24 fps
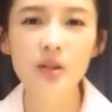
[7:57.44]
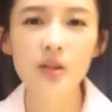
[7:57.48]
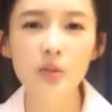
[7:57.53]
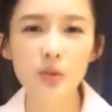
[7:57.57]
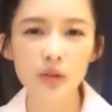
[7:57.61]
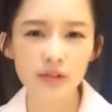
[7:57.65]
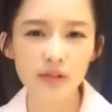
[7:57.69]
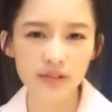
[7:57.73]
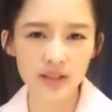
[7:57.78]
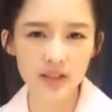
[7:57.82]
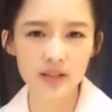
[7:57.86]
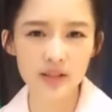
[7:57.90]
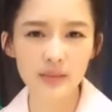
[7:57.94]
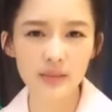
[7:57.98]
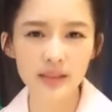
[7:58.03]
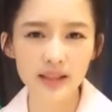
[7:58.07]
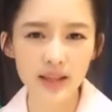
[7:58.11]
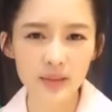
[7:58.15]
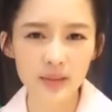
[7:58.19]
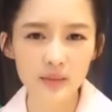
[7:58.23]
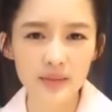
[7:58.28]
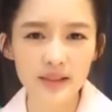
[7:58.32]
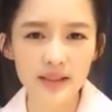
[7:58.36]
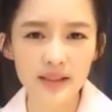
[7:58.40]
哎，可是我为什
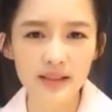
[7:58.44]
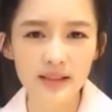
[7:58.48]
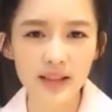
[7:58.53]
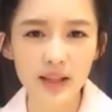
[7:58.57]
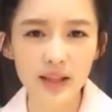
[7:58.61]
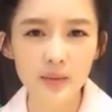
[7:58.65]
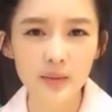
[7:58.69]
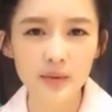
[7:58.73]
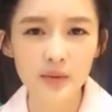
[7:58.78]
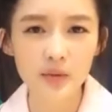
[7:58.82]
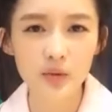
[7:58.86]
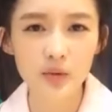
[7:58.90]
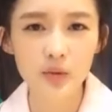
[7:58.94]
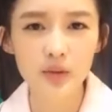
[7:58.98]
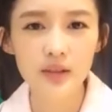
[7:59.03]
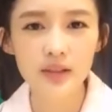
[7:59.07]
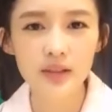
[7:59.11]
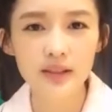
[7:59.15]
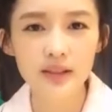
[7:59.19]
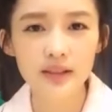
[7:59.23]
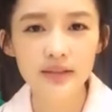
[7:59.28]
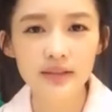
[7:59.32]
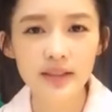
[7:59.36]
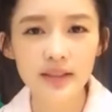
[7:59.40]
么看不见他们
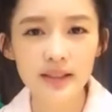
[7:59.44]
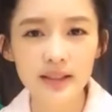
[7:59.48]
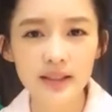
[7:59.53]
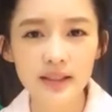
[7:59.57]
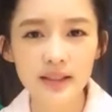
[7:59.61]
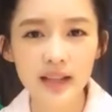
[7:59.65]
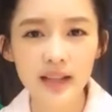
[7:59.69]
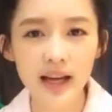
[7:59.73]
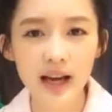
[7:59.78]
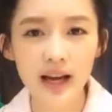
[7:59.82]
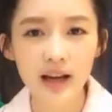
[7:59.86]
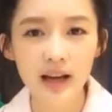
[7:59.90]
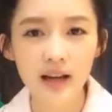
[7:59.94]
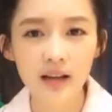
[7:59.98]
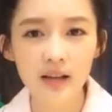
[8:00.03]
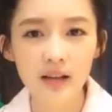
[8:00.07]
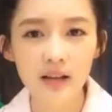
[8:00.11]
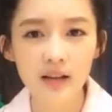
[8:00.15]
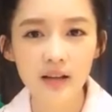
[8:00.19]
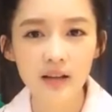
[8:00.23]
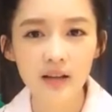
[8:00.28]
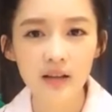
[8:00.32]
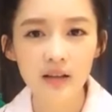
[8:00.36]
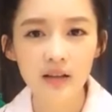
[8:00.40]
说的那个问题
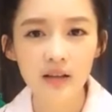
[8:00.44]
啊？